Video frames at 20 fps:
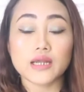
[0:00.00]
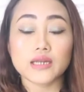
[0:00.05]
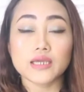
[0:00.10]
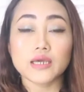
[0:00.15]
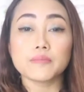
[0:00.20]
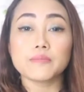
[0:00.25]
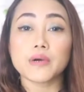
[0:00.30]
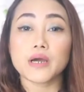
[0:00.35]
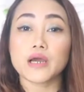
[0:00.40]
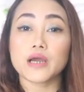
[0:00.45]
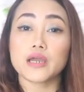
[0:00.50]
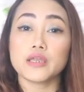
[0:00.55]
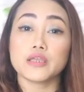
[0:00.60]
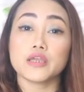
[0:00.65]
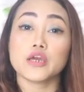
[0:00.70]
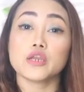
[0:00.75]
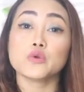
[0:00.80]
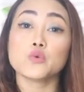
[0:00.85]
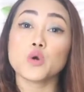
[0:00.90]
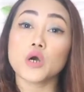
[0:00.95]
kalian
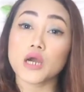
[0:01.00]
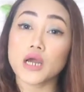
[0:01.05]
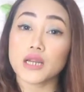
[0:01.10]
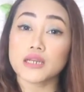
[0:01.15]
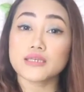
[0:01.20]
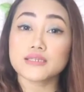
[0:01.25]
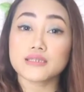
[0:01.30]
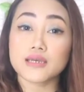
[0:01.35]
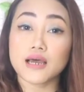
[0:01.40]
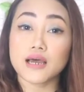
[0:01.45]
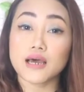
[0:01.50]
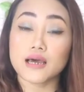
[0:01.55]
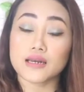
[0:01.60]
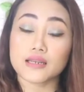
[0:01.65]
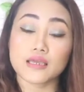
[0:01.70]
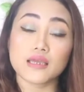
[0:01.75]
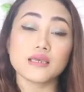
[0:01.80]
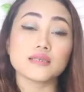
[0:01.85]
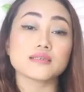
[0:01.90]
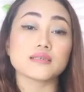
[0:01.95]
pakainya dua kali
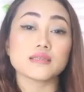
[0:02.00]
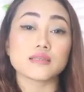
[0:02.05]
sehari